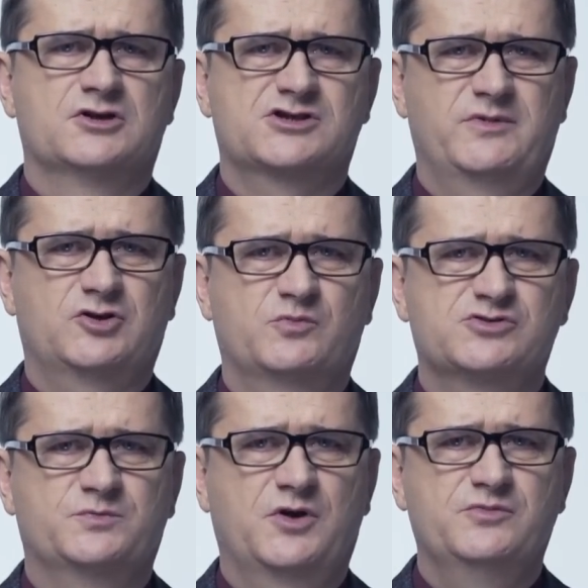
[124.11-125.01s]
Trzeba to
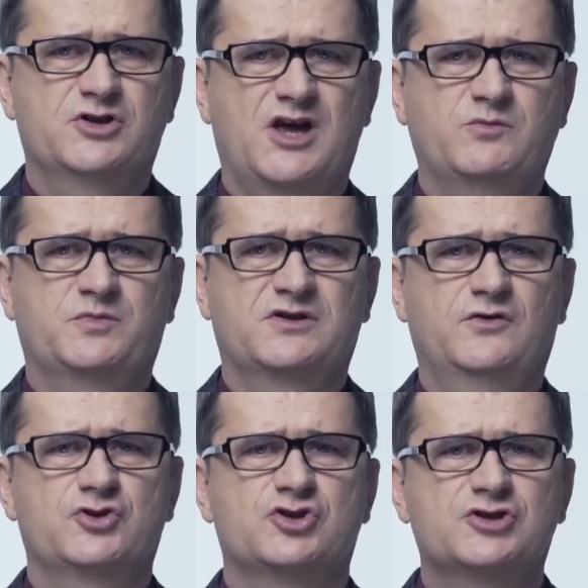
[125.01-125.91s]
przypomnieć, aby
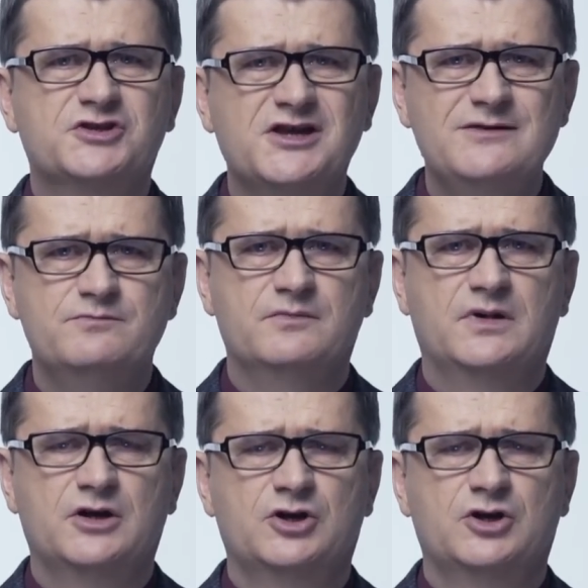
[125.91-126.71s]
pozwolić tym,